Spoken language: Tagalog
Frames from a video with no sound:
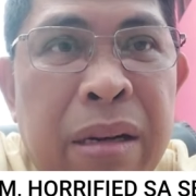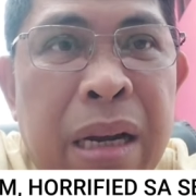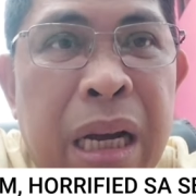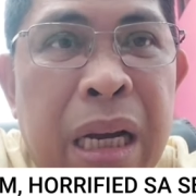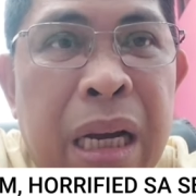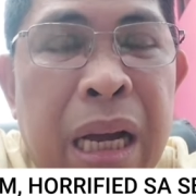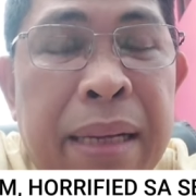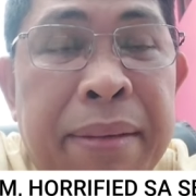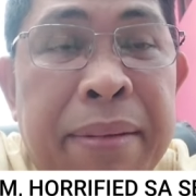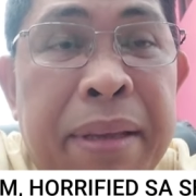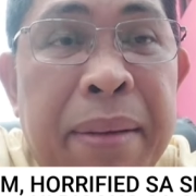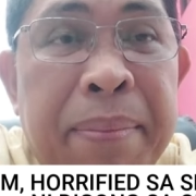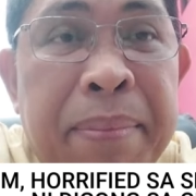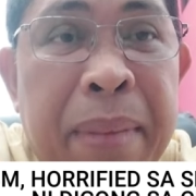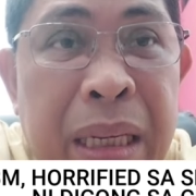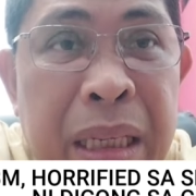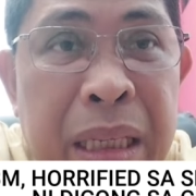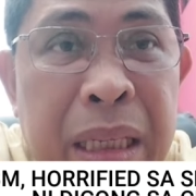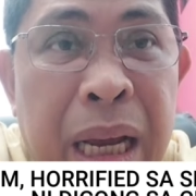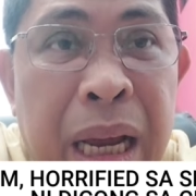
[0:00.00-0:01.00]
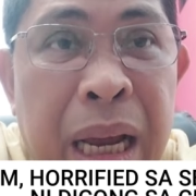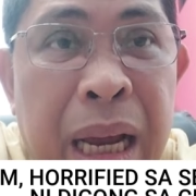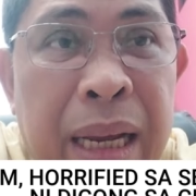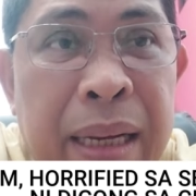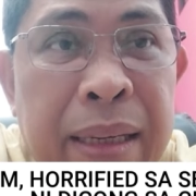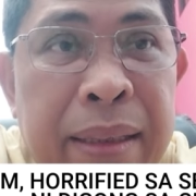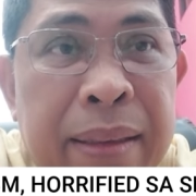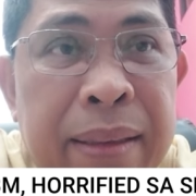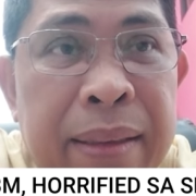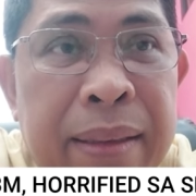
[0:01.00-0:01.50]
ng ating bansa,
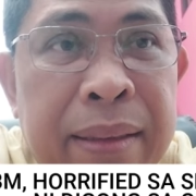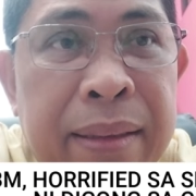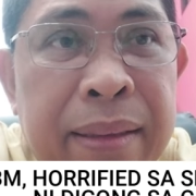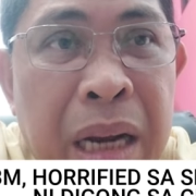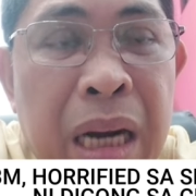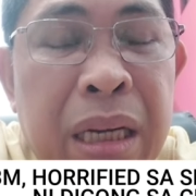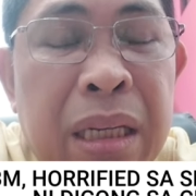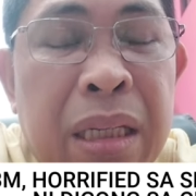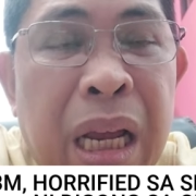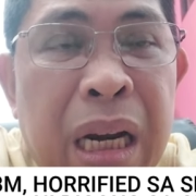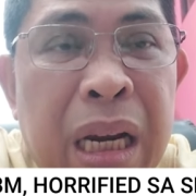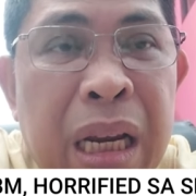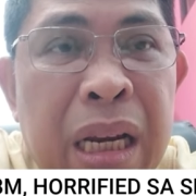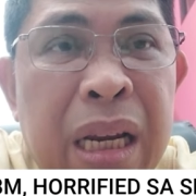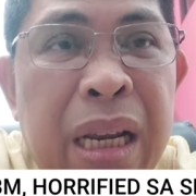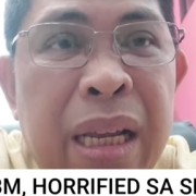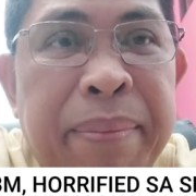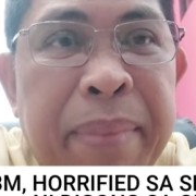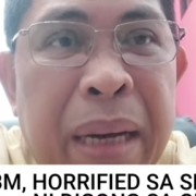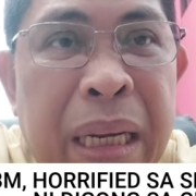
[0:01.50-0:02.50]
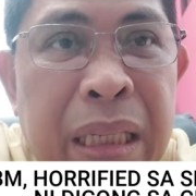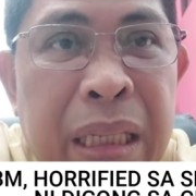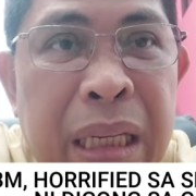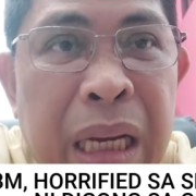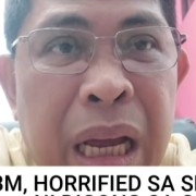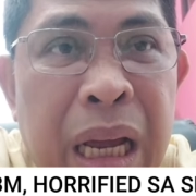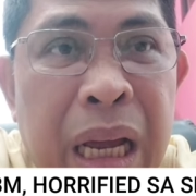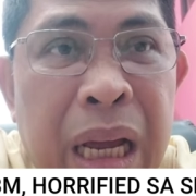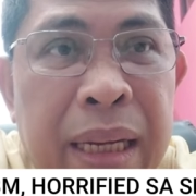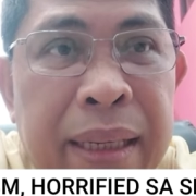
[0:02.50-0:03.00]
ng sariling
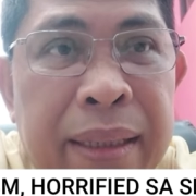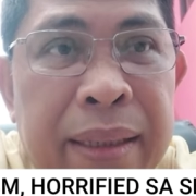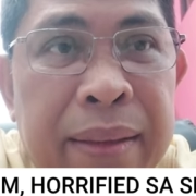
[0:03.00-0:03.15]
bansa.